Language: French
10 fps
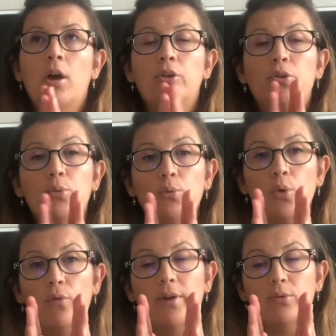ce
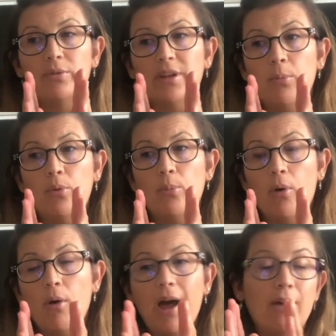mur va tout
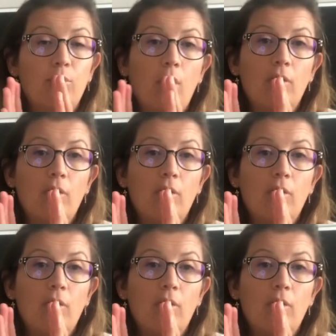simplement avoir,